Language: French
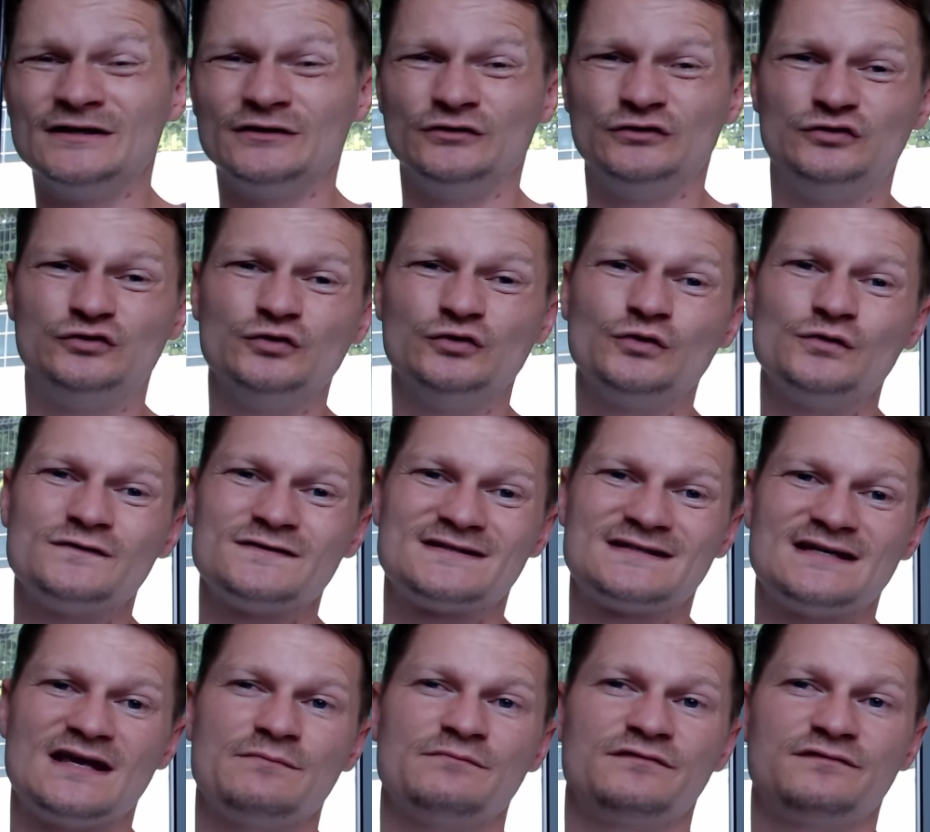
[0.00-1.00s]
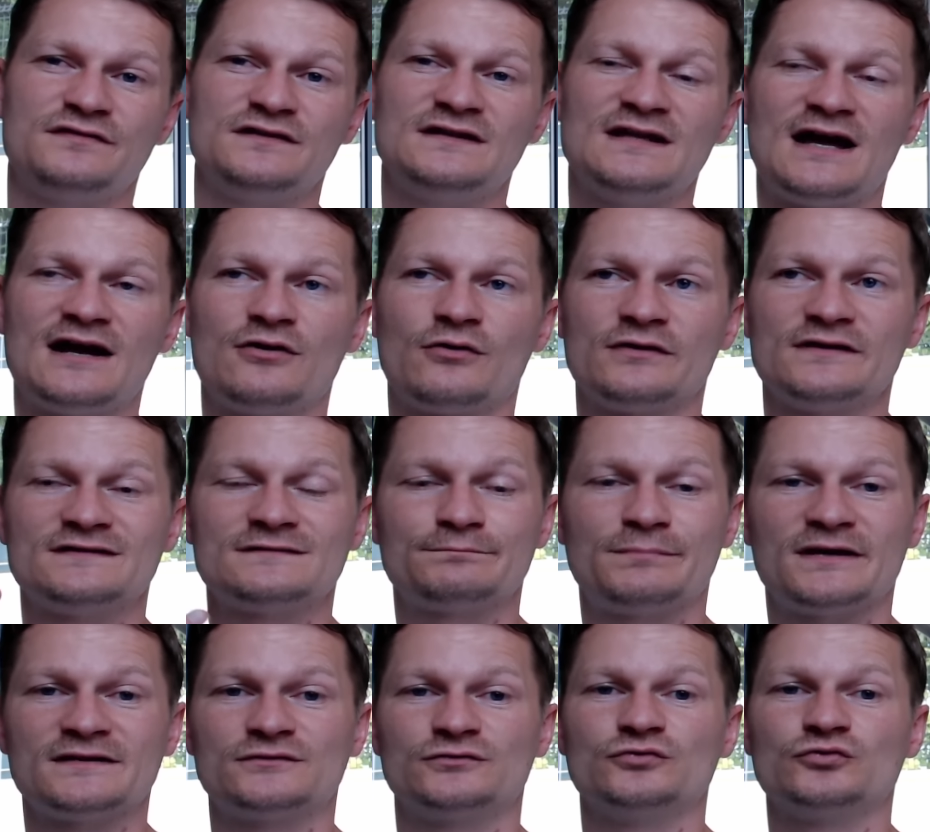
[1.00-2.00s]
Deuxième finale en
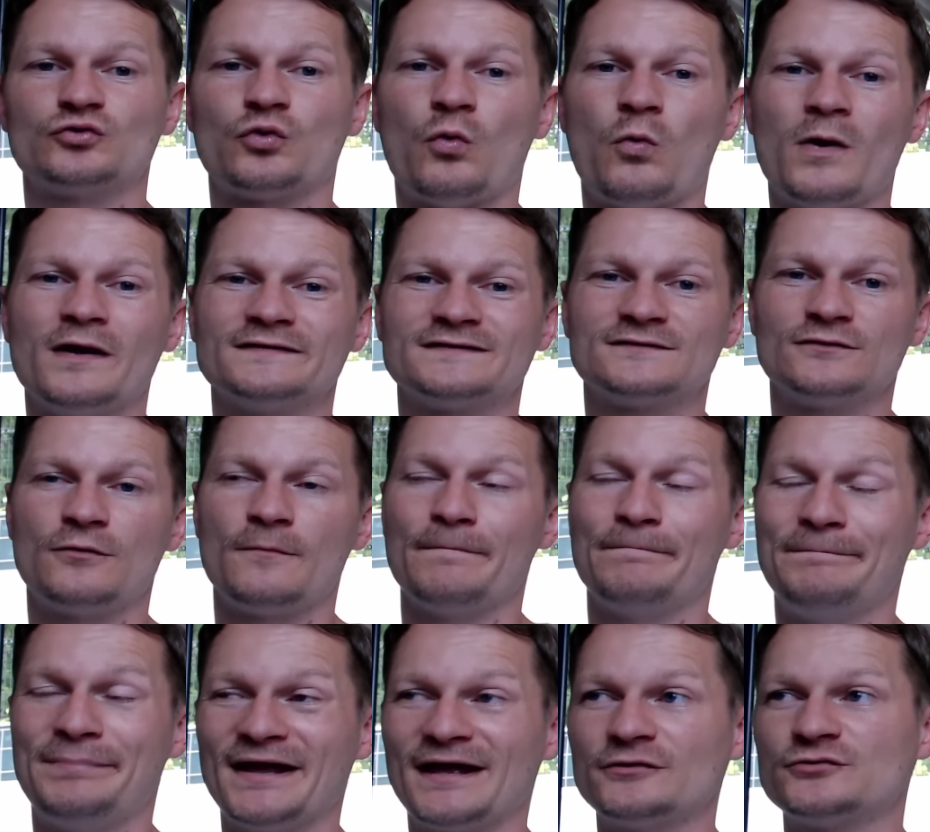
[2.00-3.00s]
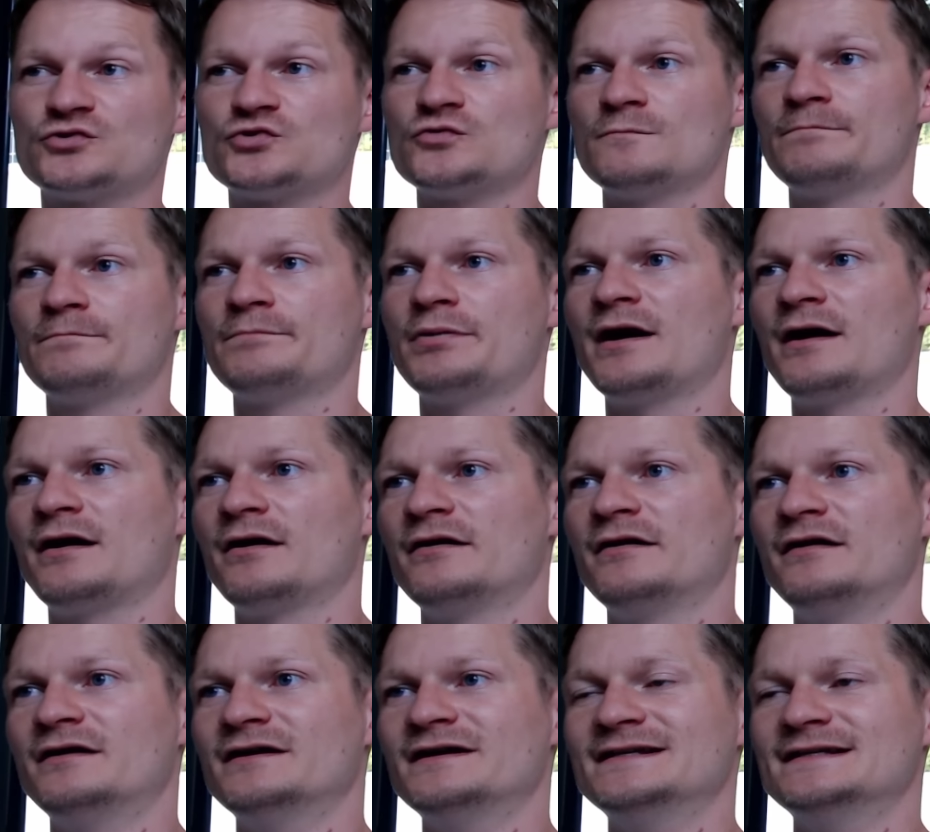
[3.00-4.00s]
l'espace de 3 ans perdue par
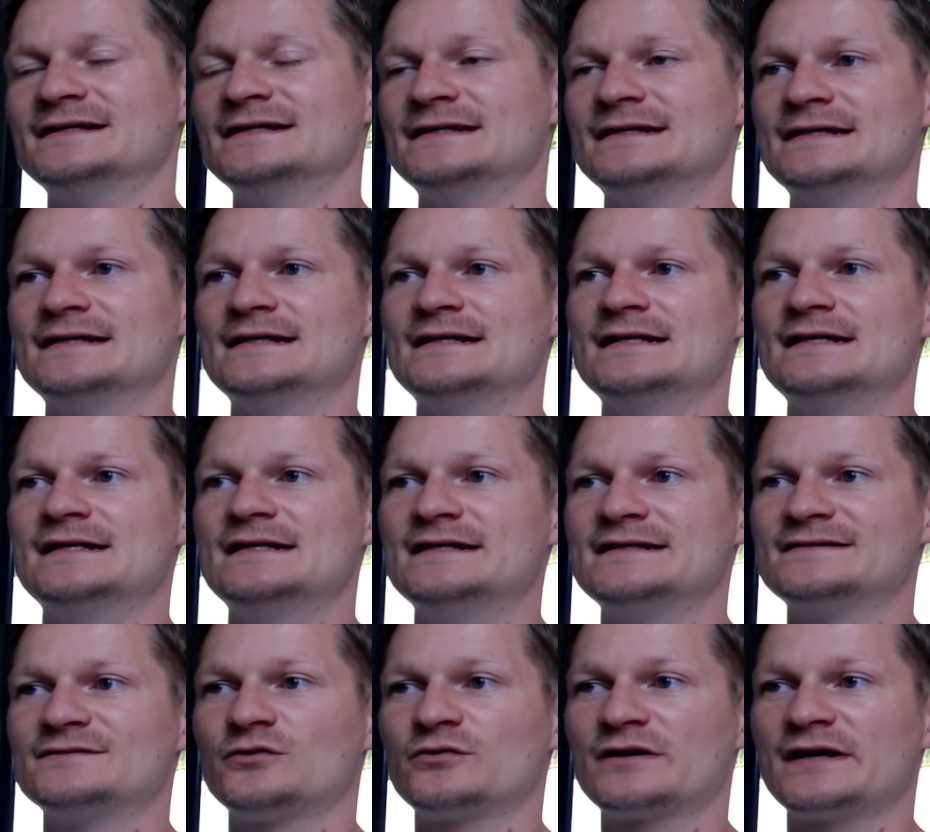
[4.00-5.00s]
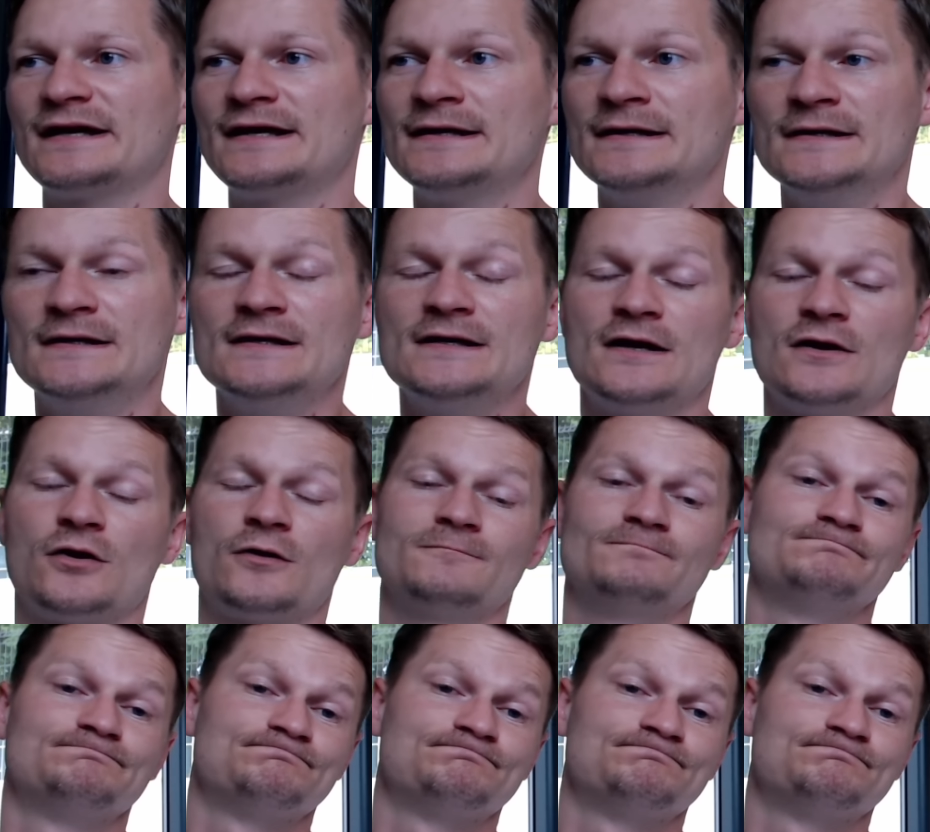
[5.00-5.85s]
euh, les, Anglais. Alors,